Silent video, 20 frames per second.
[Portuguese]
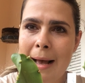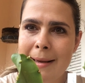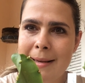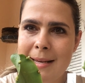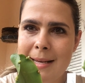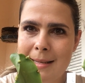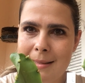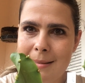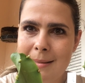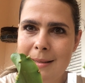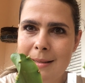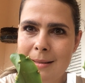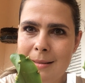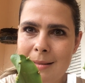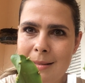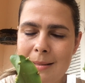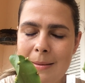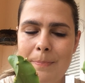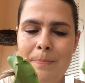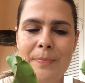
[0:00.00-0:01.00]

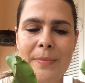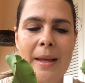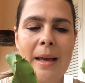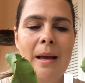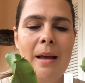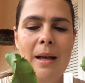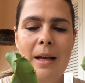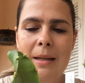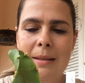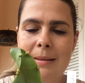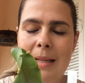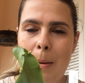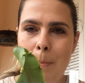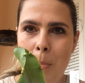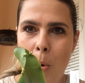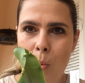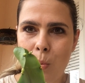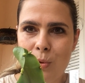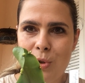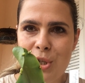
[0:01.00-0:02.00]
raízes da
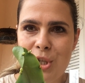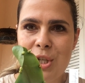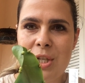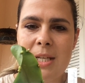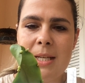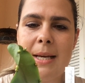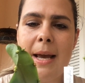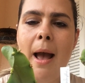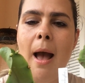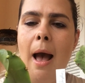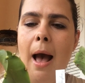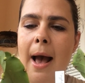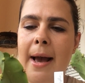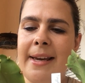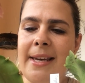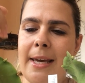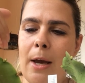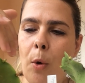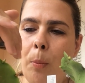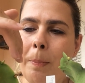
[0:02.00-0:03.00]
pontinha,
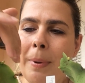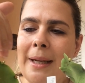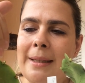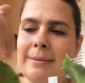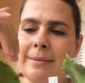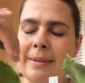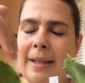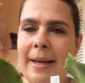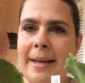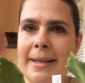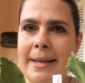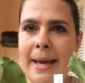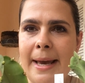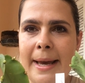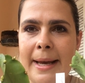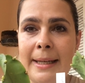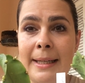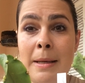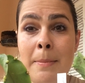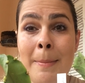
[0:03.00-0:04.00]
aí eu plantei
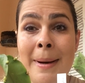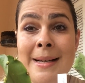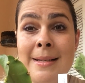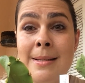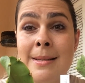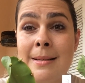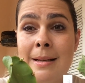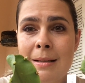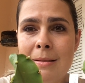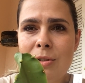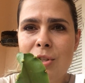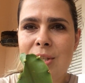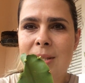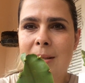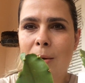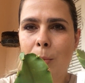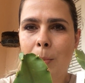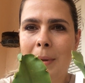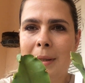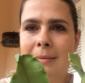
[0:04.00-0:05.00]
ele, mas antes
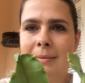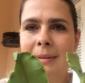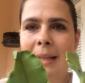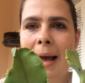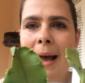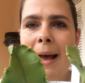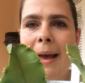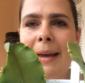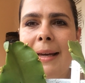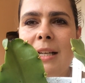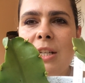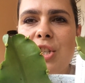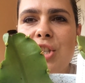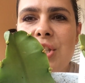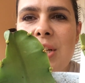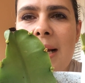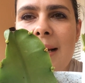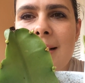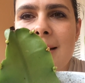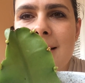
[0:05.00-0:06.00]
de eu plantar, ele
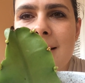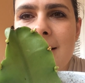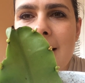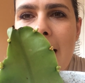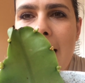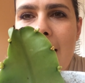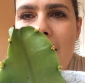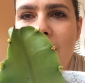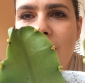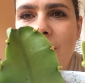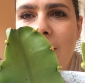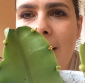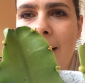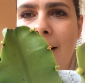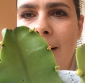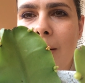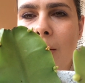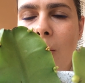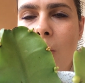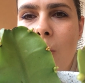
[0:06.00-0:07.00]
já
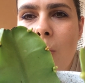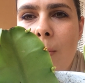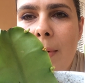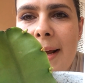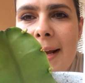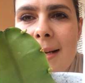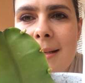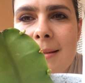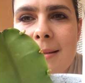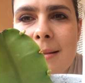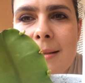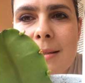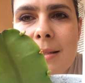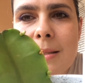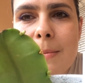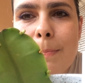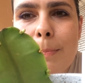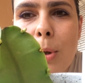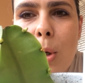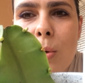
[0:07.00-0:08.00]
estava com
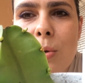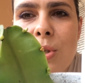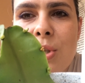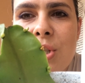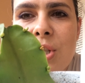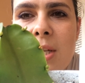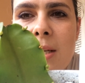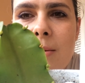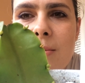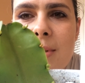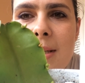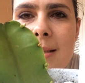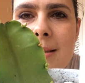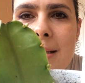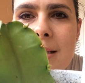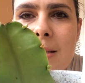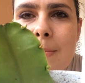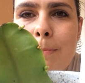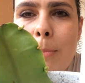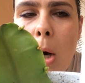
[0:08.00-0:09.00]
esses brotinhos,
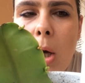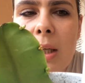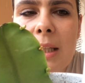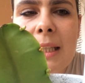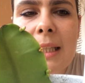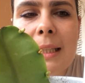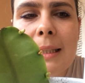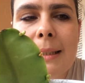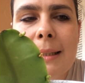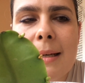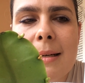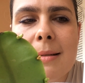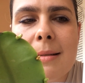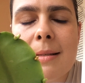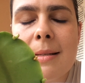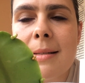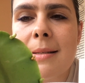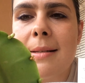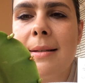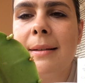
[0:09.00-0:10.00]
essas
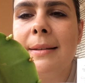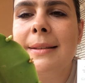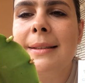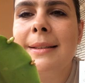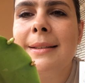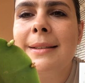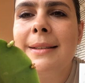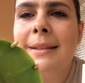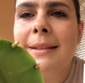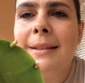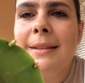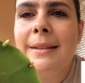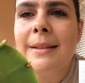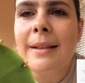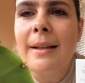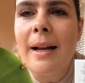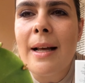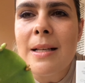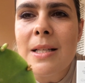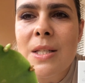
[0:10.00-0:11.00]
bolinhas
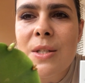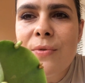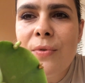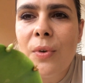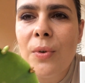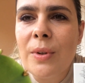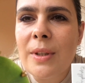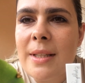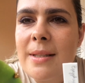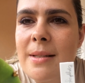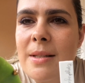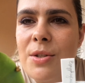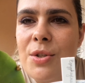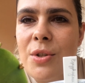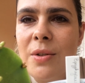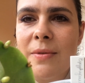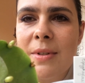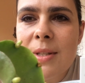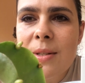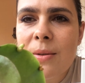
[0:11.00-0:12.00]
nas folhas.
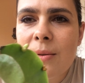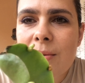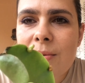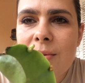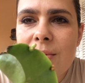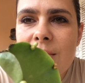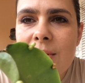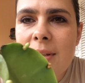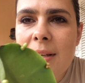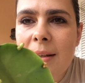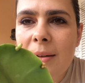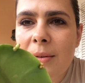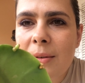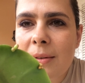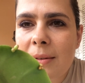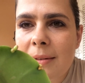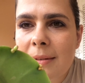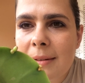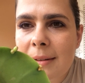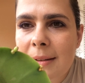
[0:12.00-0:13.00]
Deixa eu ver se eu consigo.